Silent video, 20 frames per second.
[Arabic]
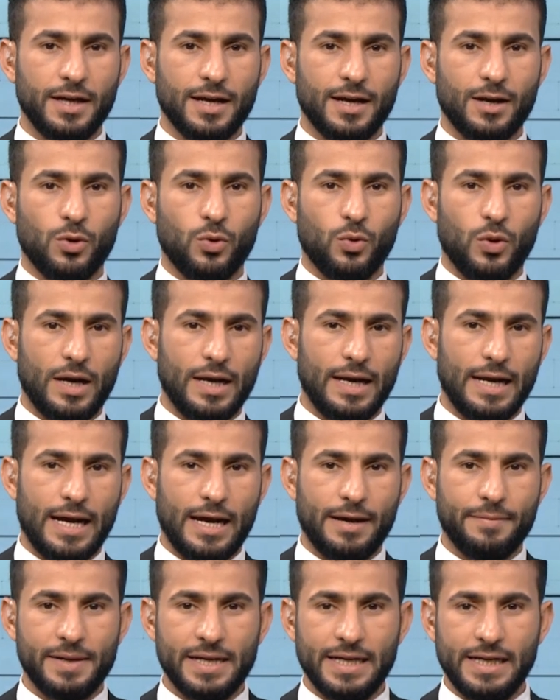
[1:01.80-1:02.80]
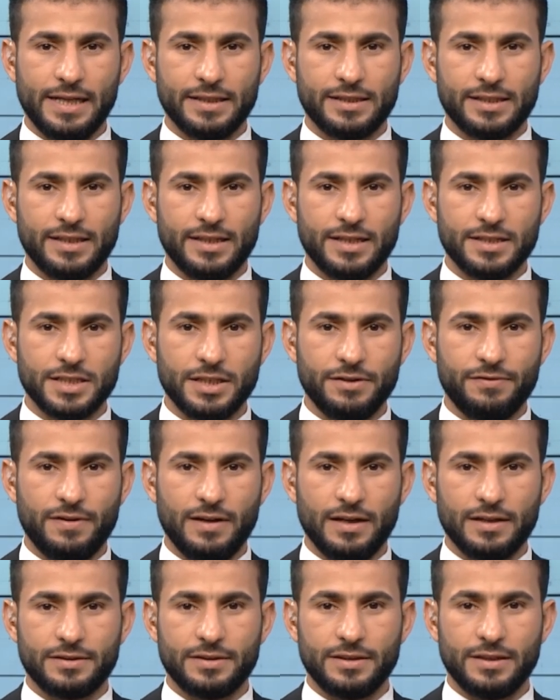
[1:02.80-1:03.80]
له على عملية النزيف
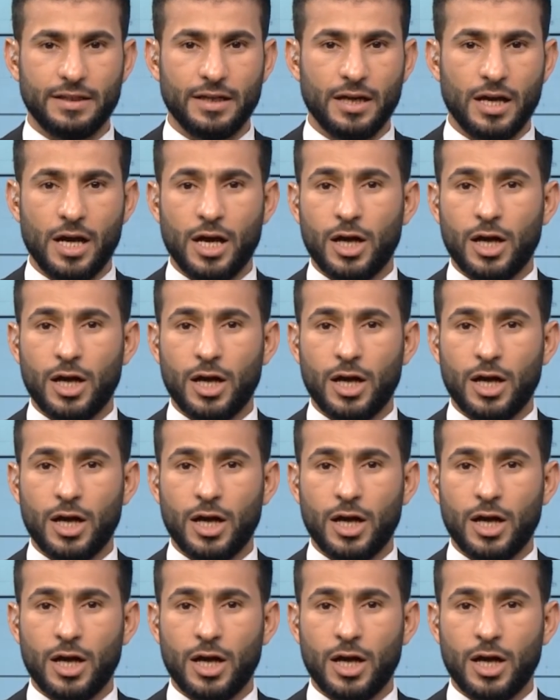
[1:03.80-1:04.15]
التي